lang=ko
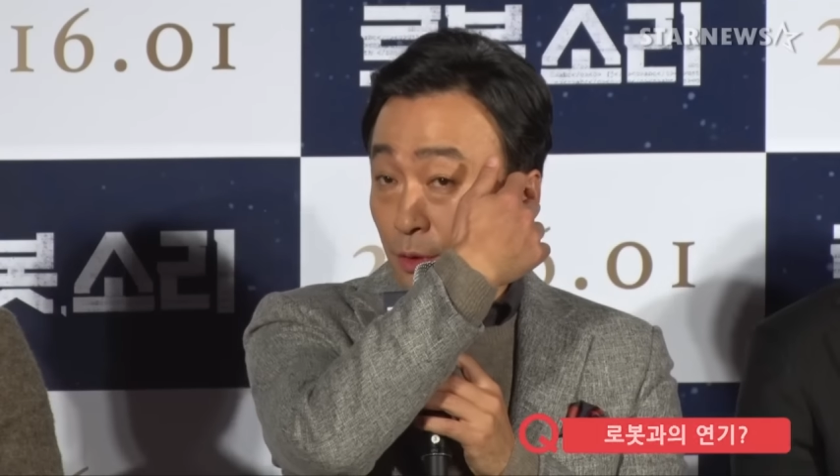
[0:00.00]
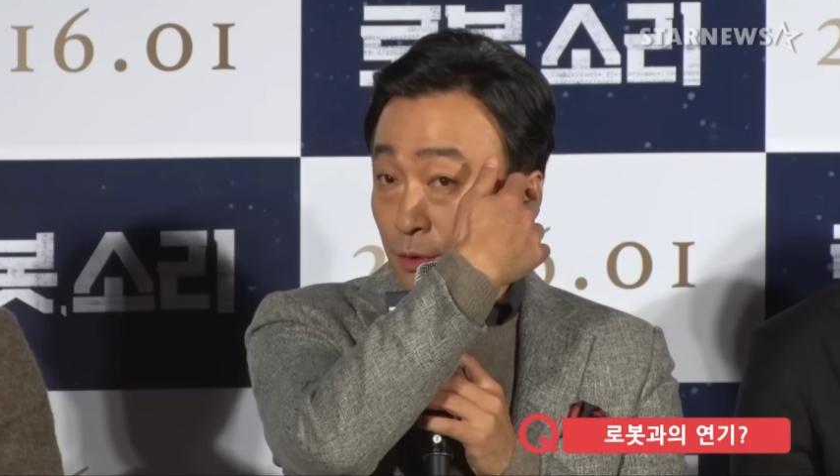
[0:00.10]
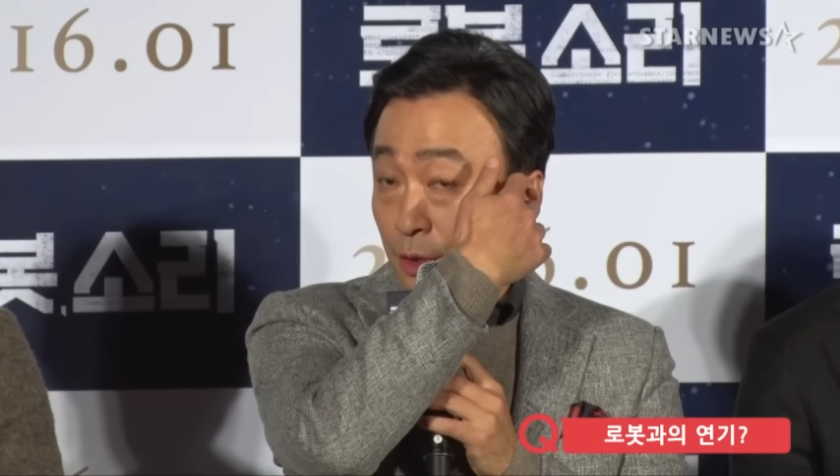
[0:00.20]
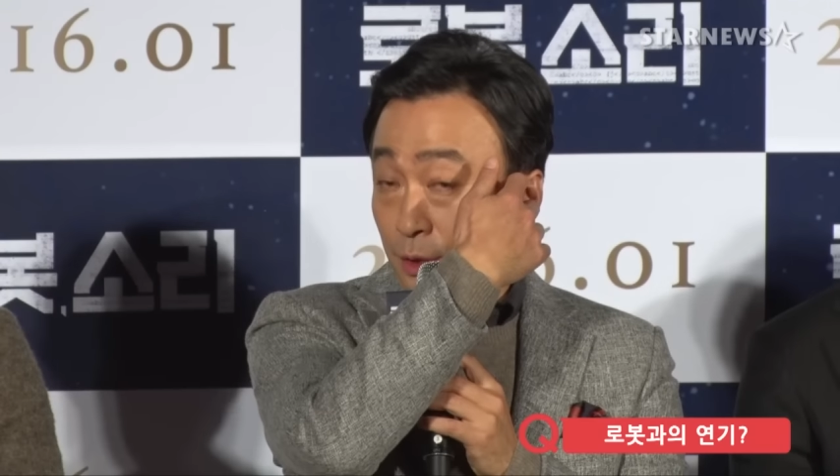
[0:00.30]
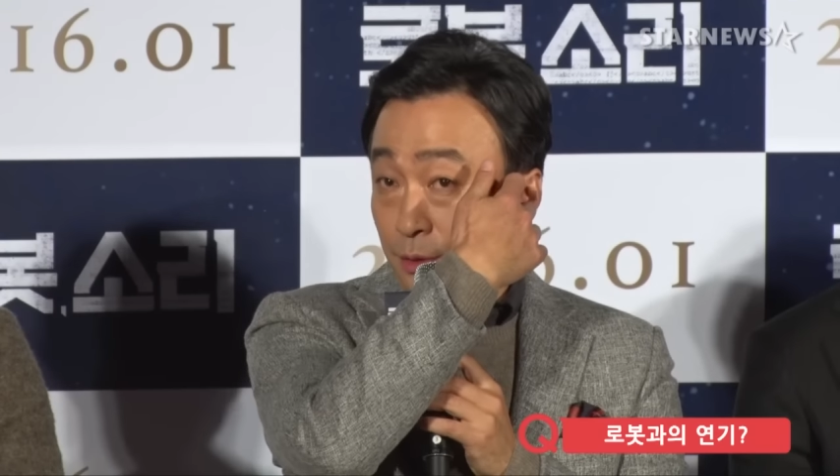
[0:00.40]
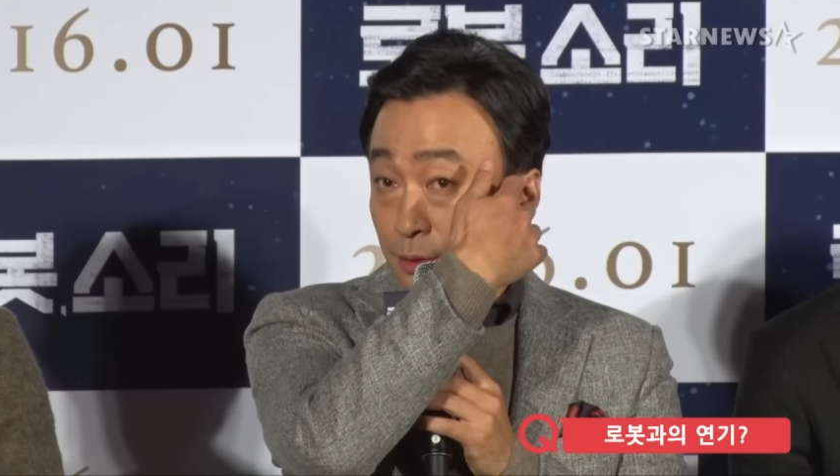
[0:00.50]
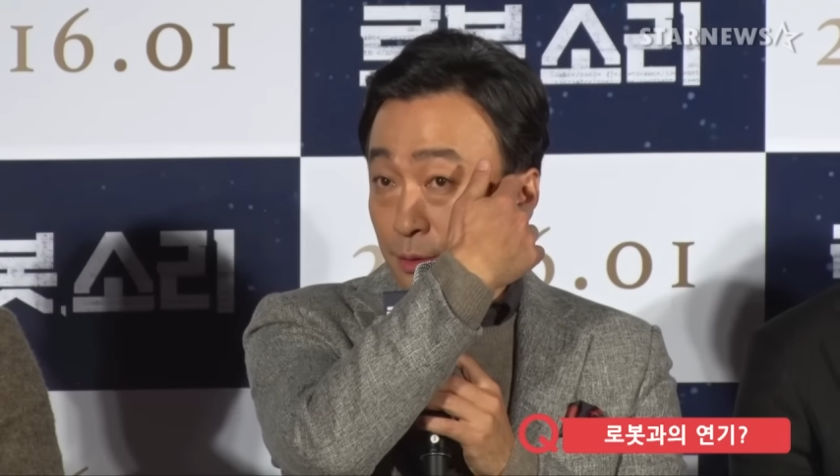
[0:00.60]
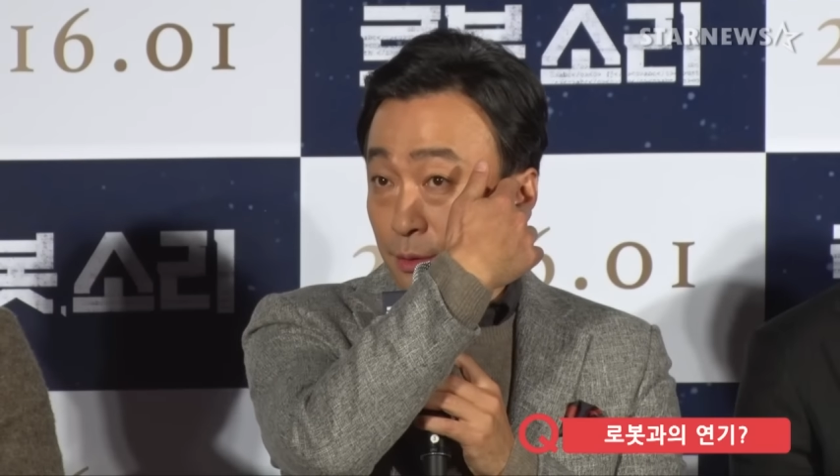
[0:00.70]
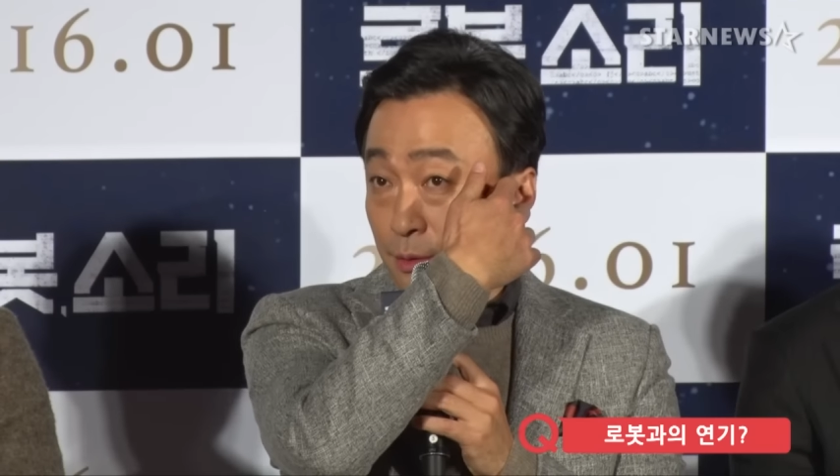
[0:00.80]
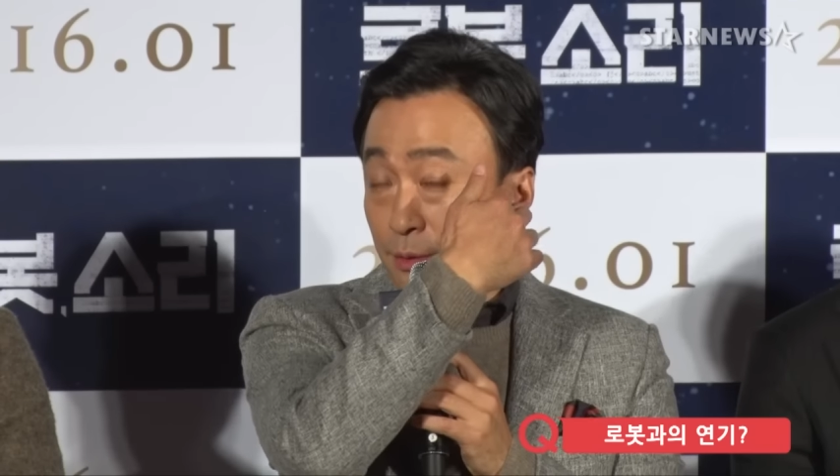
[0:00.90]

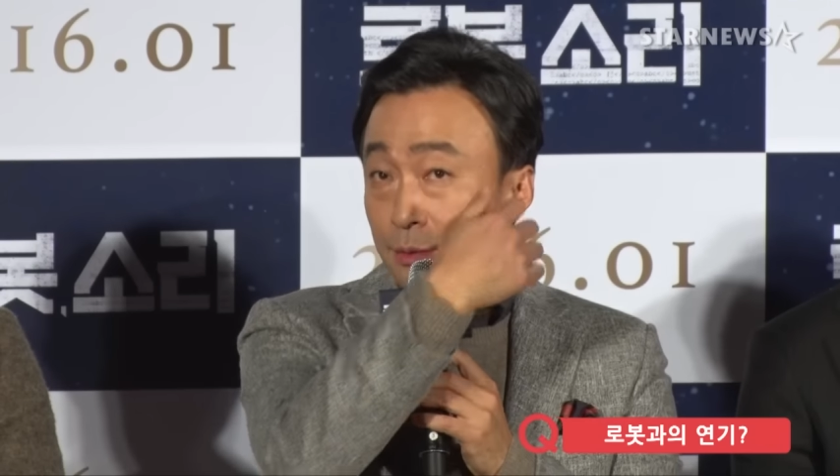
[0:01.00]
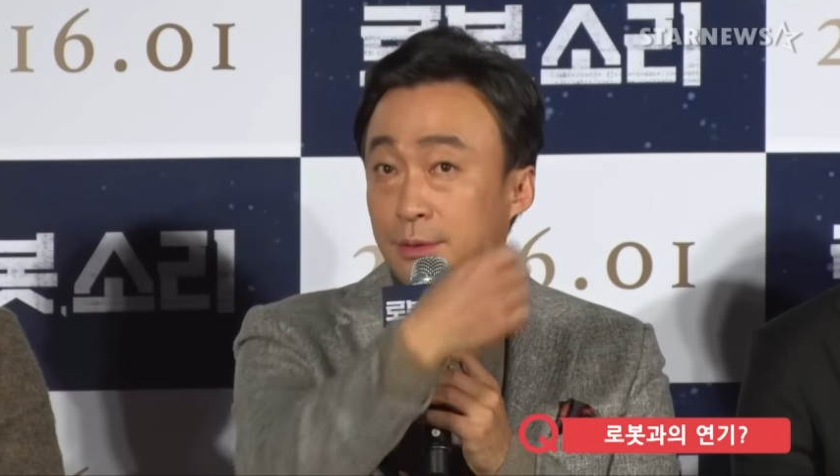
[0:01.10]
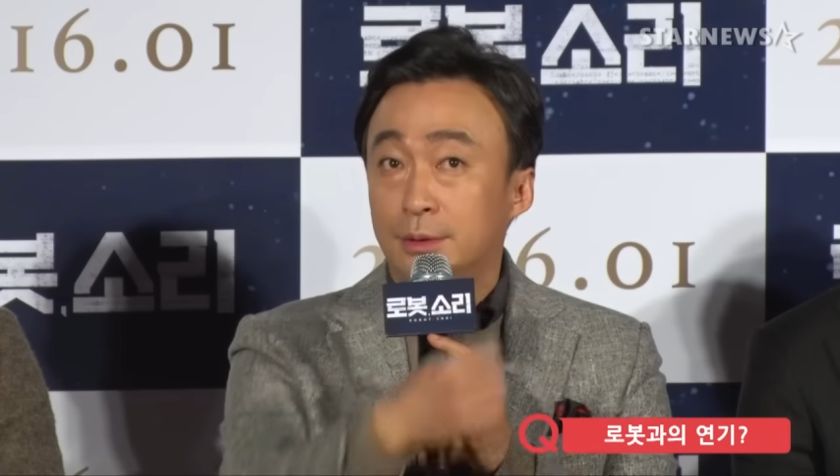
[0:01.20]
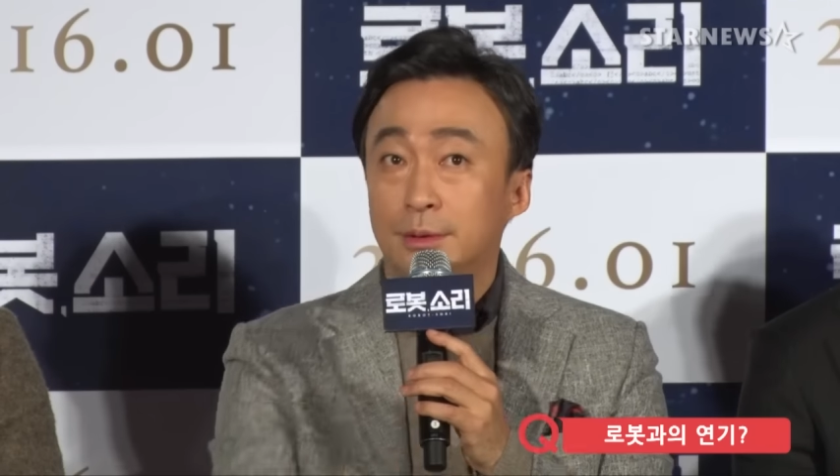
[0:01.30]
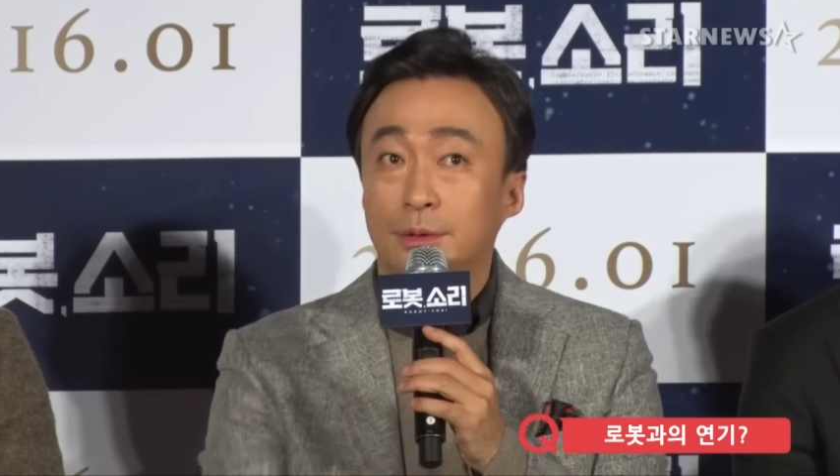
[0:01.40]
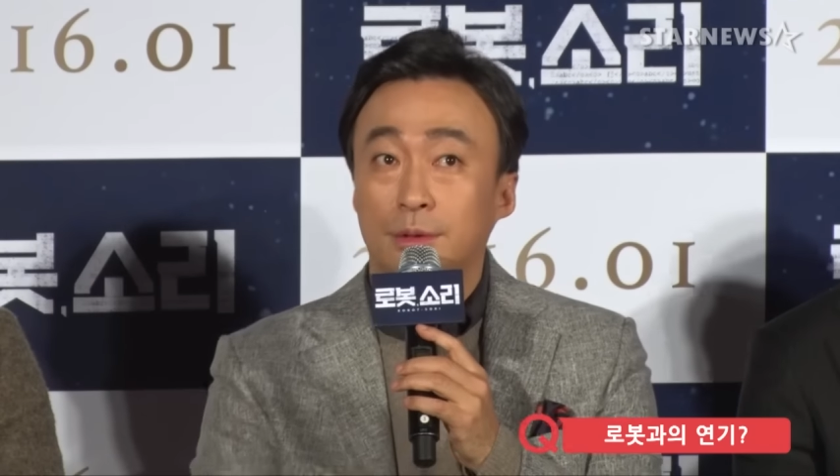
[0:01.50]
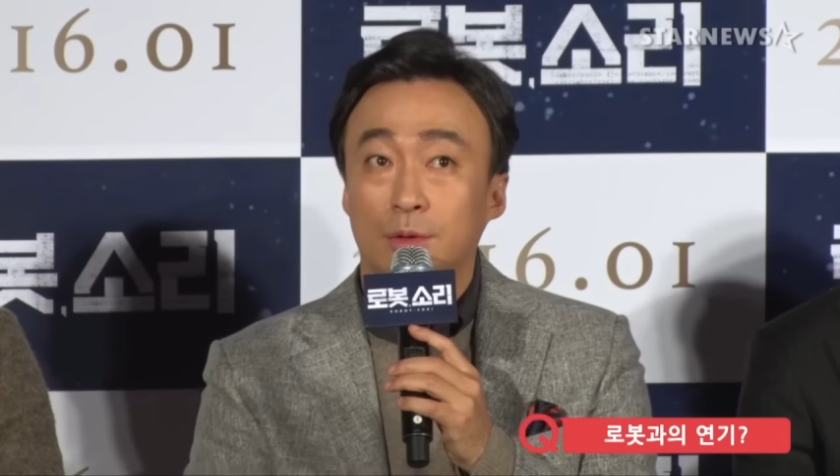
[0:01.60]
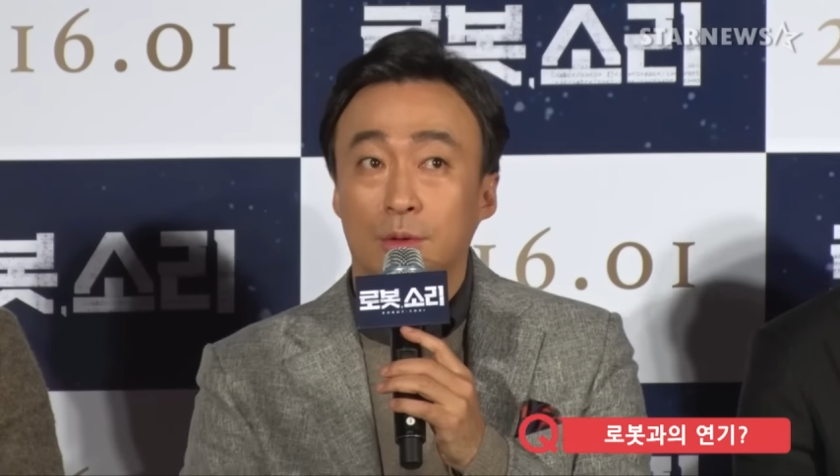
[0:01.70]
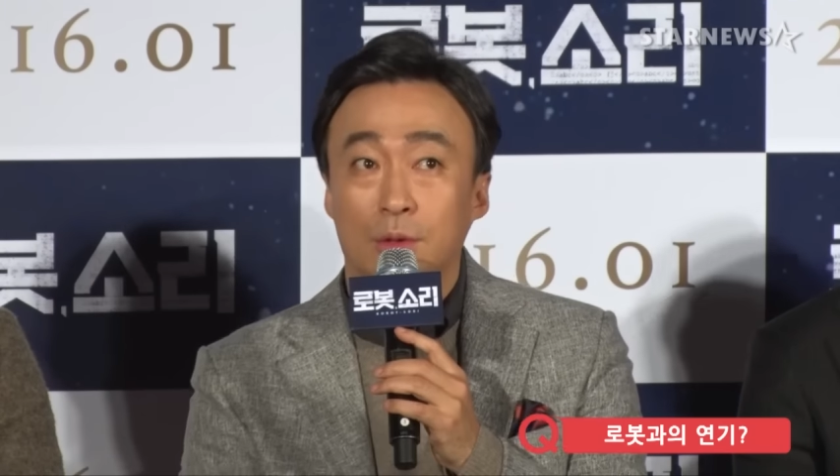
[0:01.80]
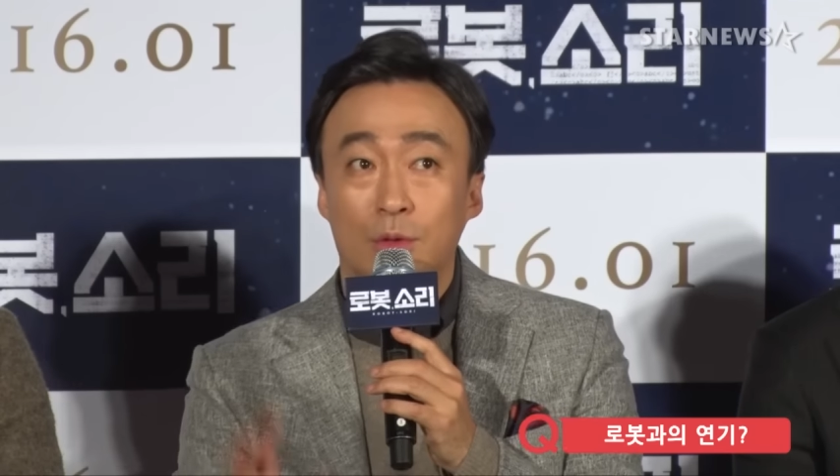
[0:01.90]
연기는 그,